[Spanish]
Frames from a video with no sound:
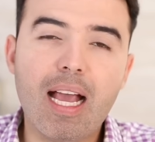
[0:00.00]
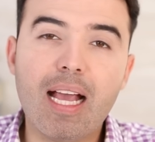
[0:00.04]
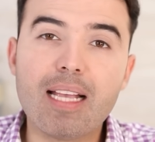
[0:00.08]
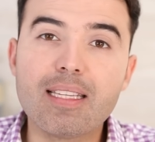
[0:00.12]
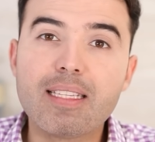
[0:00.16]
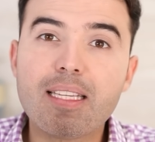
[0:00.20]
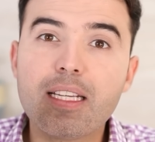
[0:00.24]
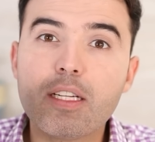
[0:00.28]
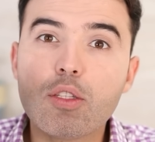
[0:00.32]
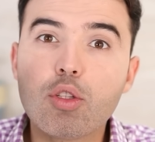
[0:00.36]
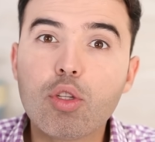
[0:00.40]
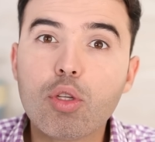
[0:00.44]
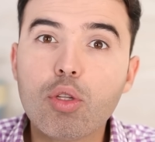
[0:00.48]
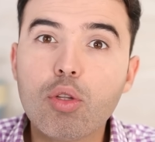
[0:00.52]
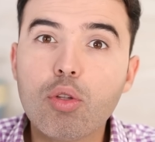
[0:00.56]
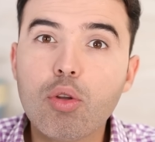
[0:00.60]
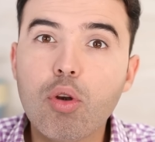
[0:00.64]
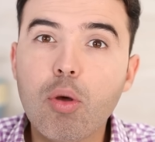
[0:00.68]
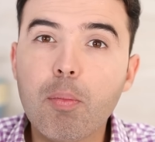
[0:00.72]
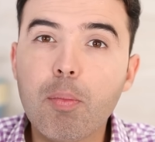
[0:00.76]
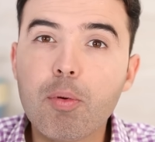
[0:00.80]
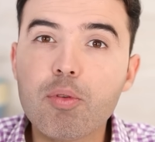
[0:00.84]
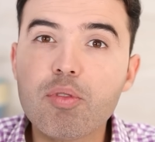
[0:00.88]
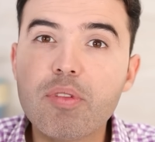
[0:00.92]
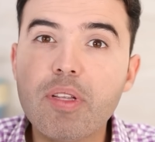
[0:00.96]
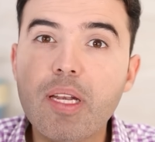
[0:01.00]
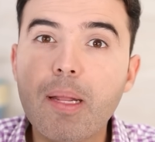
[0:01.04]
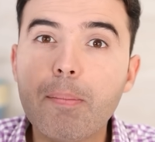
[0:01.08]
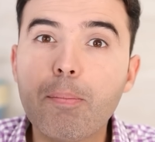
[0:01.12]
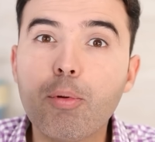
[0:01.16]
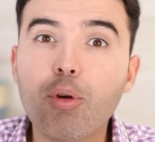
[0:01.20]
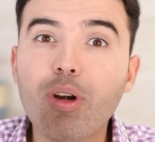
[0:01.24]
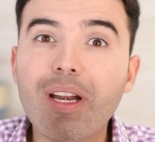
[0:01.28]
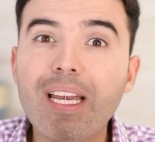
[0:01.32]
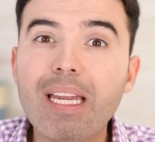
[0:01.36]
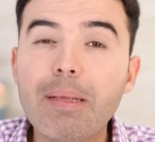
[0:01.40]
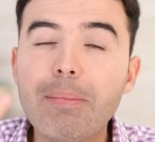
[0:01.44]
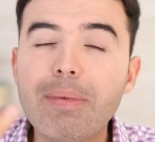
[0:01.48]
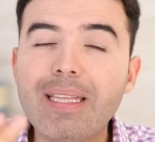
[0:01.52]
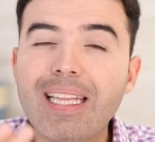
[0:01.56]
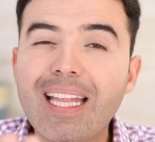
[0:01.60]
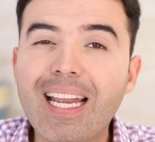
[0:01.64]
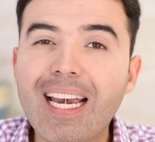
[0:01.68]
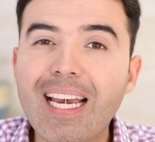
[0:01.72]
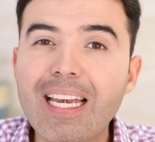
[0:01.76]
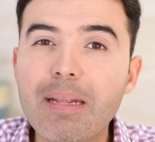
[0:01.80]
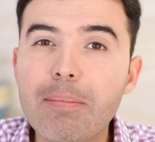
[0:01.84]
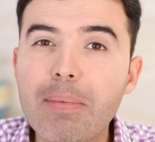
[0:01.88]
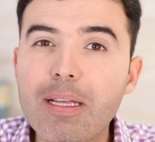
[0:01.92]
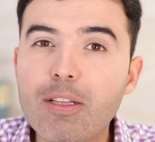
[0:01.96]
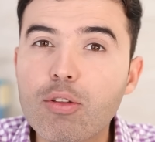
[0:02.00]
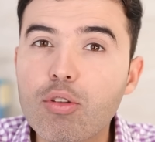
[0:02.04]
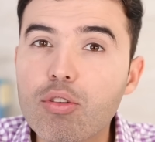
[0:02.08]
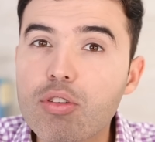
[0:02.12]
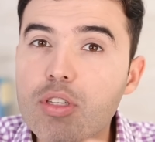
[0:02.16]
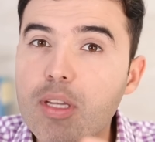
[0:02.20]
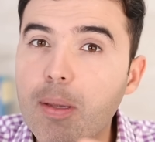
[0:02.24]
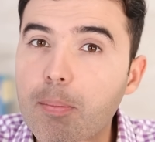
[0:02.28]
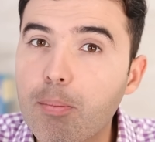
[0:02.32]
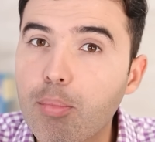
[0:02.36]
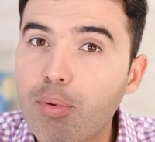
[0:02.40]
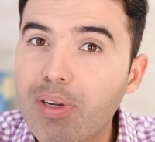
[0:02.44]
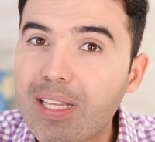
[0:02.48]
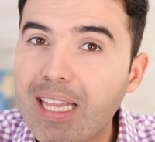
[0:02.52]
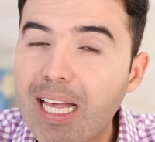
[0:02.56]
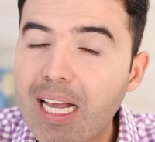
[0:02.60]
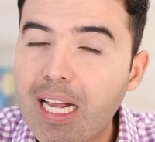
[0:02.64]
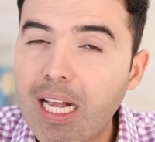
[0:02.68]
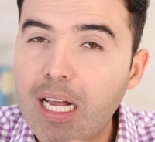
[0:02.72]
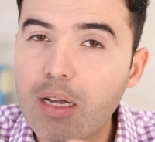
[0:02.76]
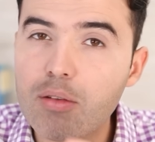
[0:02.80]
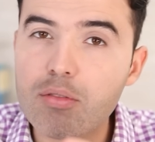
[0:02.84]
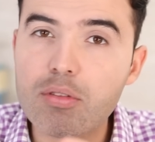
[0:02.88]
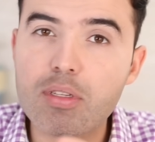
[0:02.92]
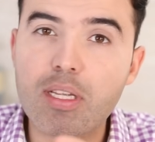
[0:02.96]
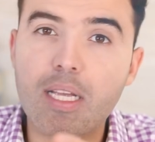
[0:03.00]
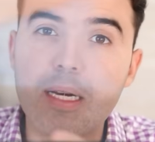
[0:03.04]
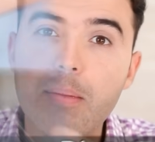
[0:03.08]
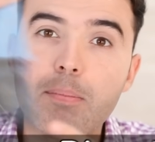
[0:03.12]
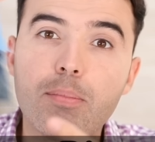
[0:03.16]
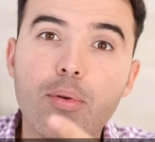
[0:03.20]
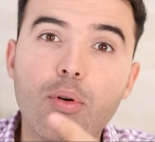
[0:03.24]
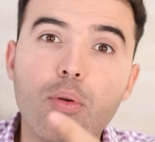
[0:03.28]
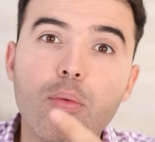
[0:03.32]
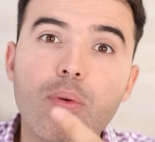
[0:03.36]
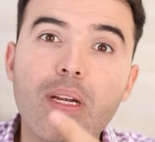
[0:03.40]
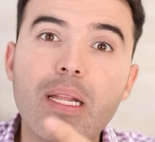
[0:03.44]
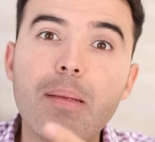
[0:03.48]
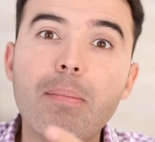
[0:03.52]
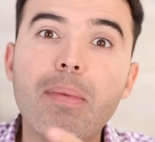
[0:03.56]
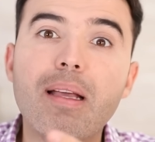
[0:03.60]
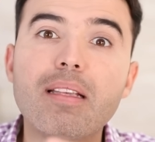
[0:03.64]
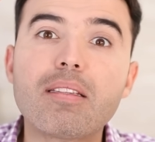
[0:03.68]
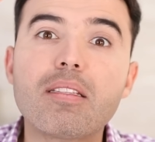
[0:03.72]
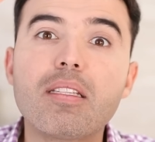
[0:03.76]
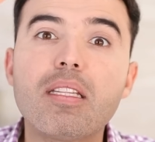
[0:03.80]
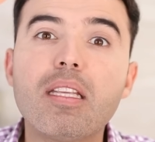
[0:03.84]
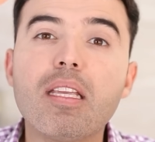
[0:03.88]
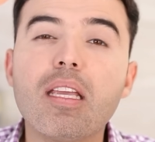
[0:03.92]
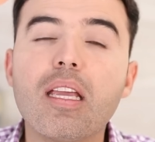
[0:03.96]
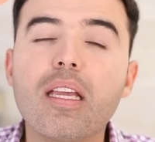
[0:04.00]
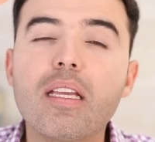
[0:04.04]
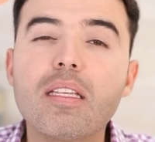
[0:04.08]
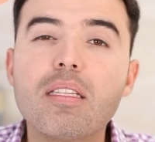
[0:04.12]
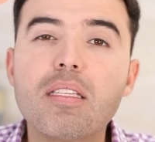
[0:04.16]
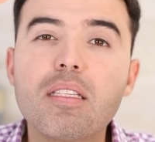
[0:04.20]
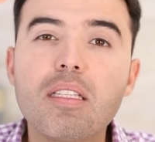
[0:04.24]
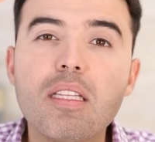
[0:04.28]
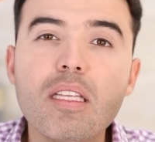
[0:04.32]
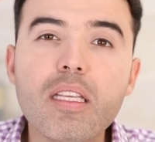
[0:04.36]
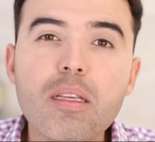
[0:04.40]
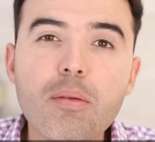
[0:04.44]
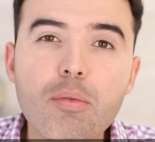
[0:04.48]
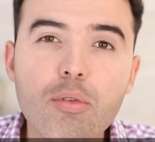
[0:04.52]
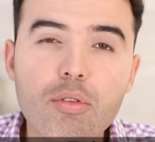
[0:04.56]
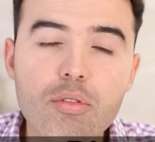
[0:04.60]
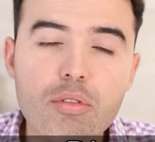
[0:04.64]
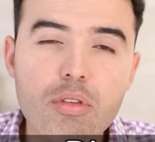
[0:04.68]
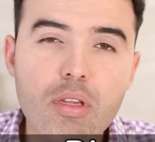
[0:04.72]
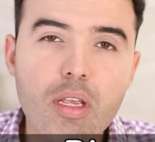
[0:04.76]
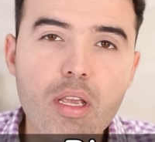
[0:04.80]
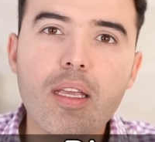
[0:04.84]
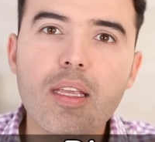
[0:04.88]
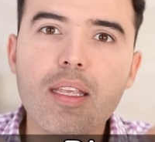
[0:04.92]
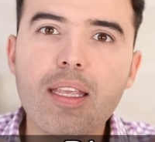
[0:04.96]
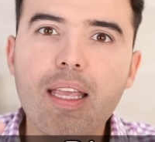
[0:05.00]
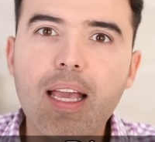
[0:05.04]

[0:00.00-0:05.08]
hacer todo lo posible por eliminar alimentos que puedan causar problemas digestivos